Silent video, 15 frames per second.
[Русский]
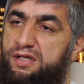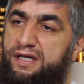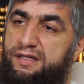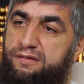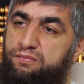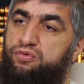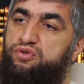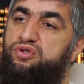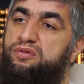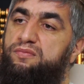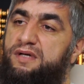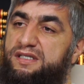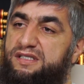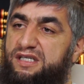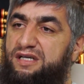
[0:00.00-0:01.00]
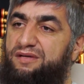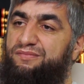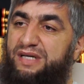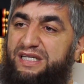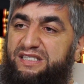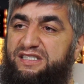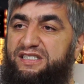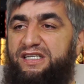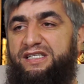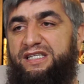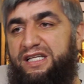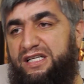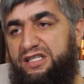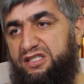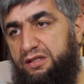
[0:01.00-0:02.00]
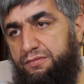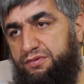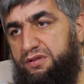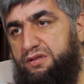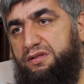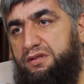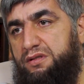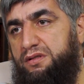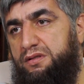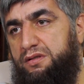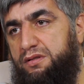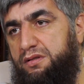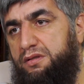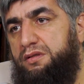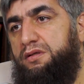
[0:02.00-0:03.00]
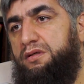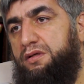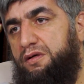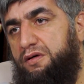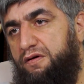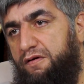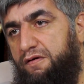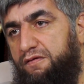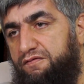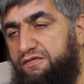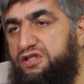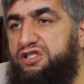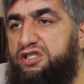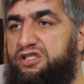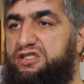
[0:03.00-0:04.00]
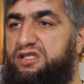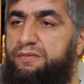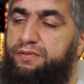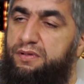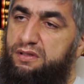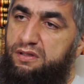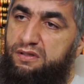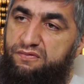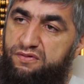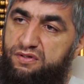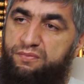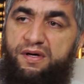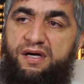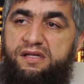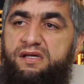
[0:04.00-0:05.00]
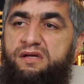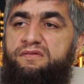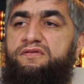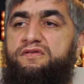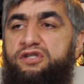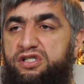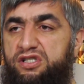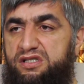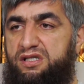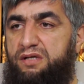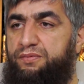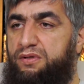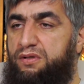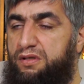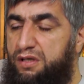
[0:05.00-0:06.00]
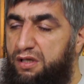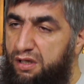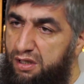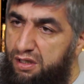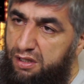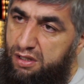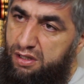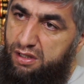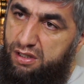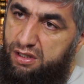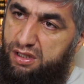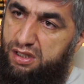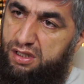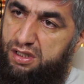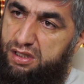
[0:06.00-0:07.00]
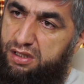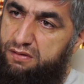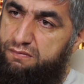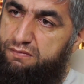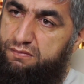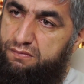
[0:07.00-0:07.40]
Нет, мусульманская мать всегда должна быть в высшей степени внимания, в высшей степени э,